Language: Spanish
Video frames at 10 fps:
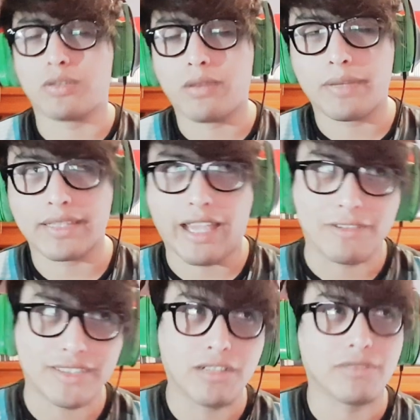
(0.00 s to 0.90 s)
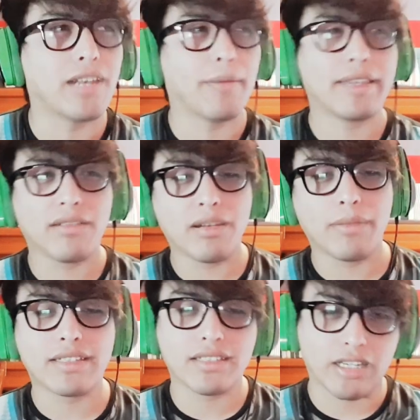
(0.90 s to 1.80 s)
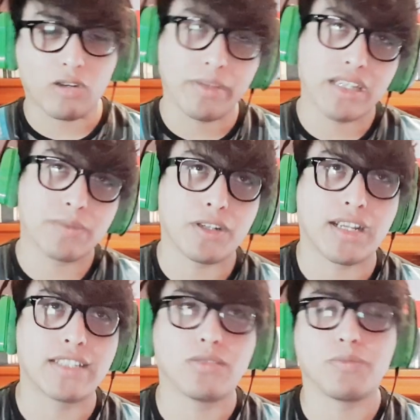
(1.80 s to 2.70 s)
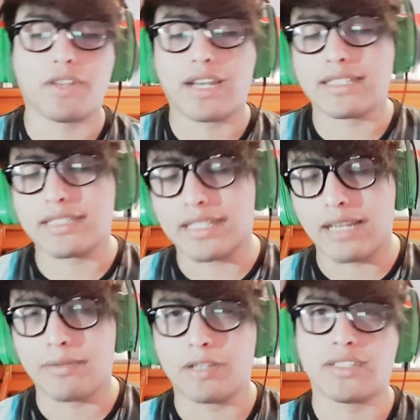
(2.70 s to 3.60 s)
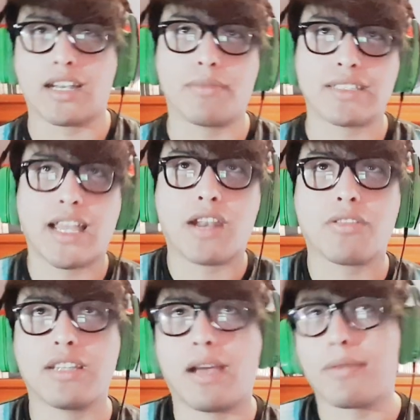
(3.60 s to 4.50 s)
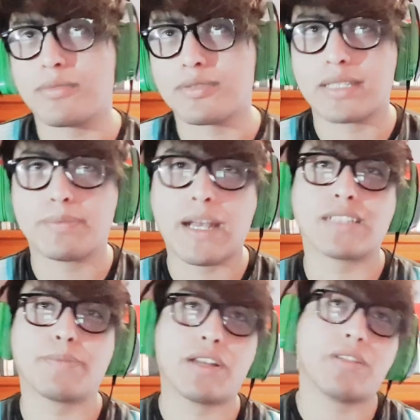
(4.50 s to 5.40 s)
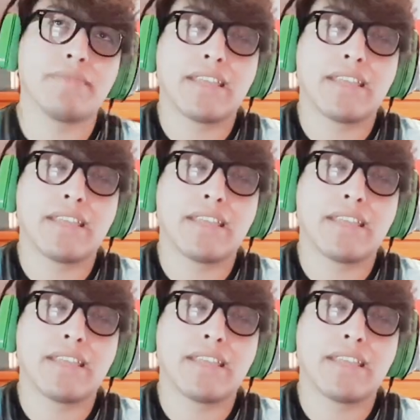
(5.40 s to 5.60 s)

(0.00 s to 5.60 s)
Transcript: obviamente ya los tengo. Lamentablemente entre comillas porque eso podría hacer que el video se haga más largo y abrimos más packs, pero